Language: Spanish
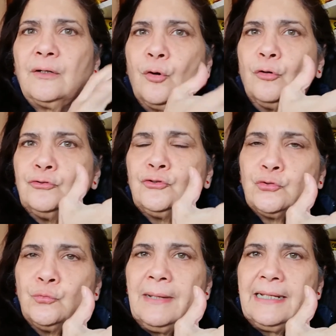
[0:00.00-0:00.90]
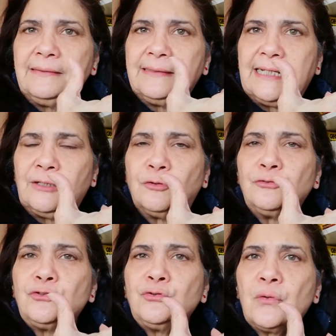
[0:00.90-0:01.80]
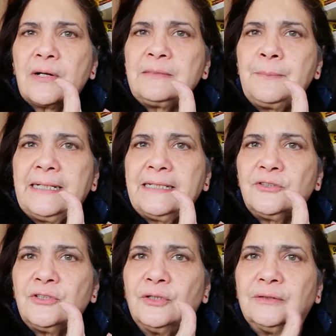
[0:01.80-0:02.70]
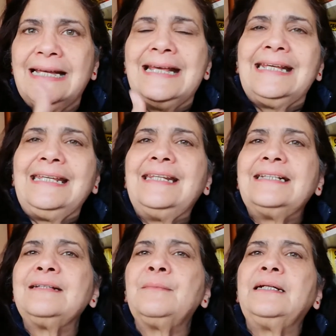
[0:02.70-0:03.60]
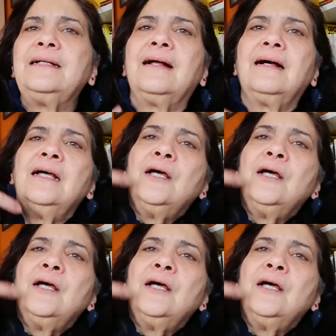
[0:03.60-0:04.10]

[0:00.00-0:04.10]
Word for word: con su mente y con su respiración y de esa manera